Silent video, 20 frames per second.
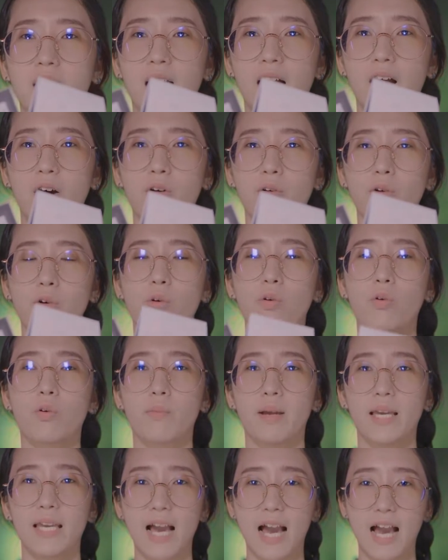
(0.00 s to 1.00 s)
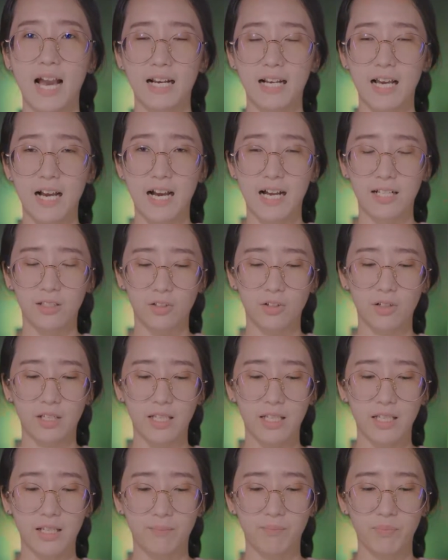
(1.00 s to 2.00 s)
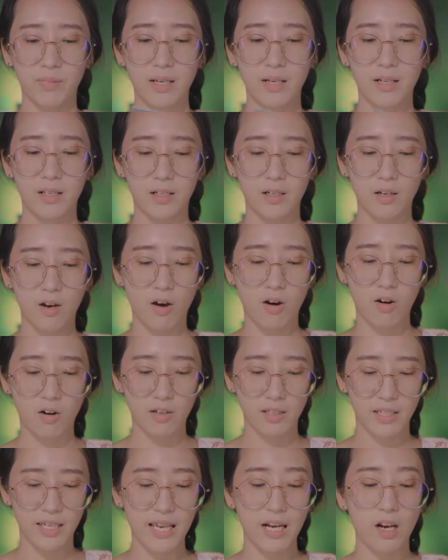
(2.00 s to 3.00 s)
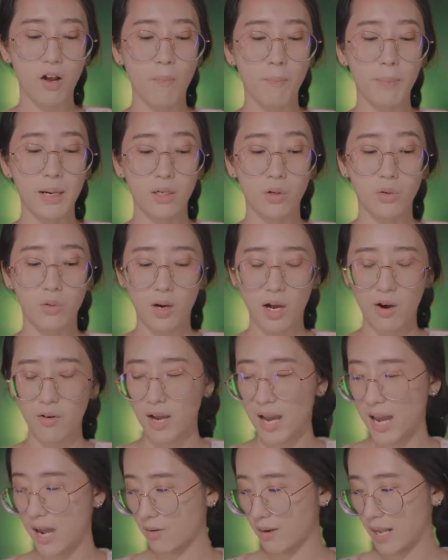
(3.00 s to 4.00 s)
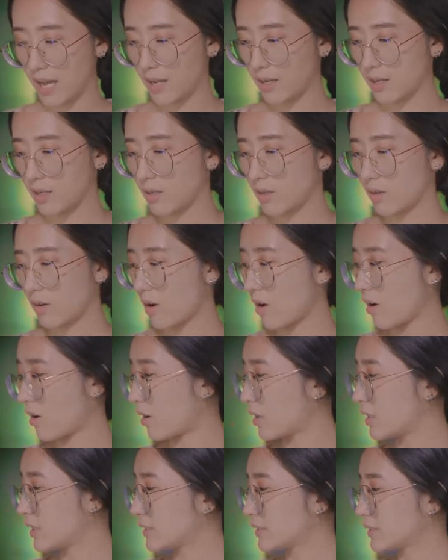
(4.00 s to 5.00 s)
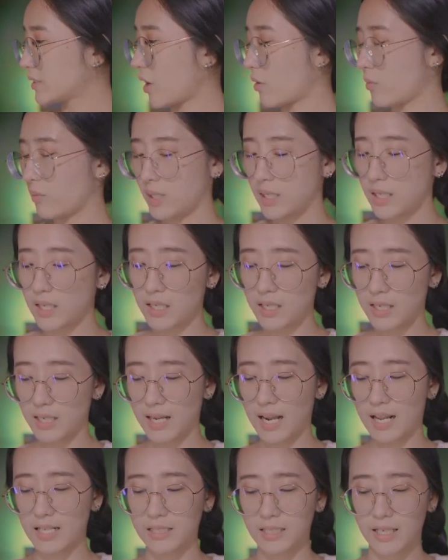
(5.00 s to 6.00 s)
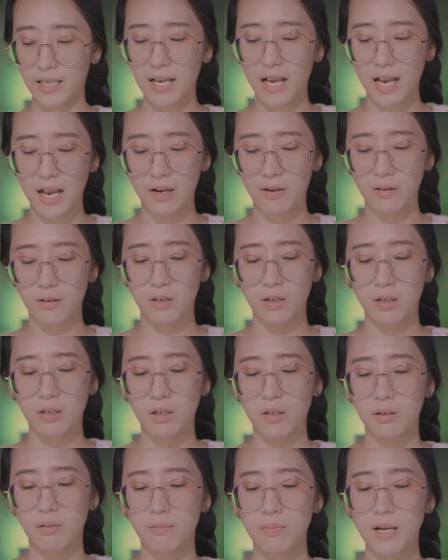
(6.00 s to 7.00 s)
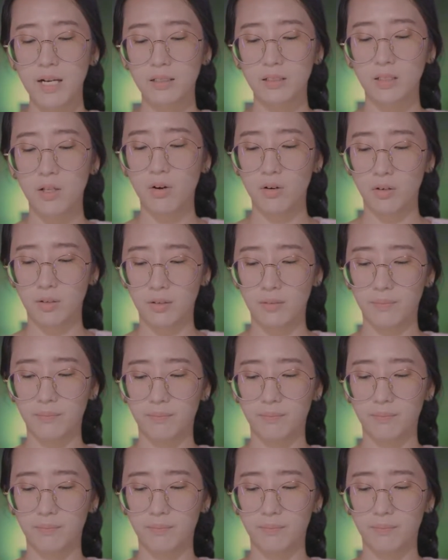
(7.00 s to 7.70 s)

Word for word: อเขาดูไม่ยากนะคะตัวนี้ ลองเกตลองเปิดดูคร่าวๆแล้ว ก็สอนวิธีการใช้งานเบื้องต้น